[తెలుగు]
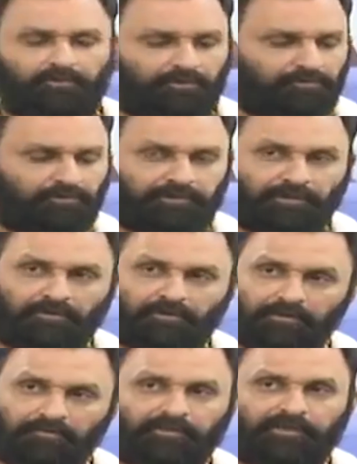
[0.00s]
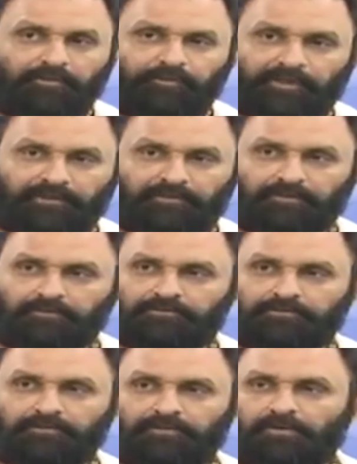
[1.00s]
ఎందుకు చేయకూడదు మీరు ఎప్పుడైనా
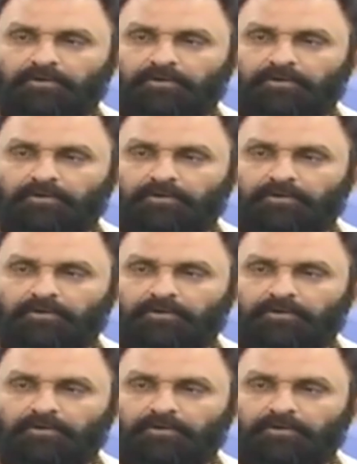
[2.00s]
చేయవచ్చు